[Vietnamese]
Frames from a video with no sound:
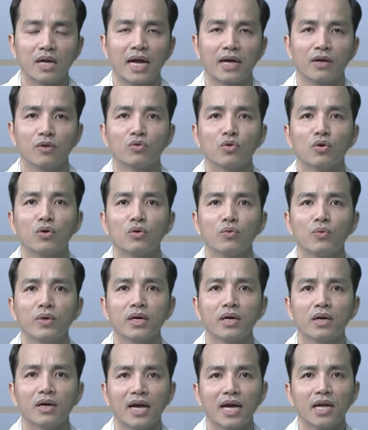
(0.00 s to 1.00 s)
cả yếu tố
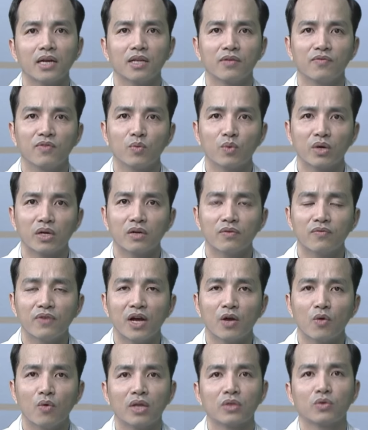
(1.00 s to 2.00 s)
nguy cơ khác thì viêm quanh khớp
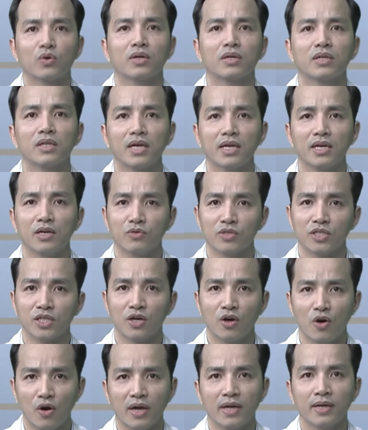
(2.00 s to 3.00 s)
vai hoàn toàn thể điều trị
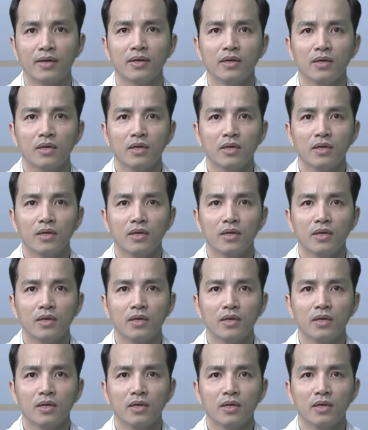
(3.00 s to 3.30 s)
khỏi.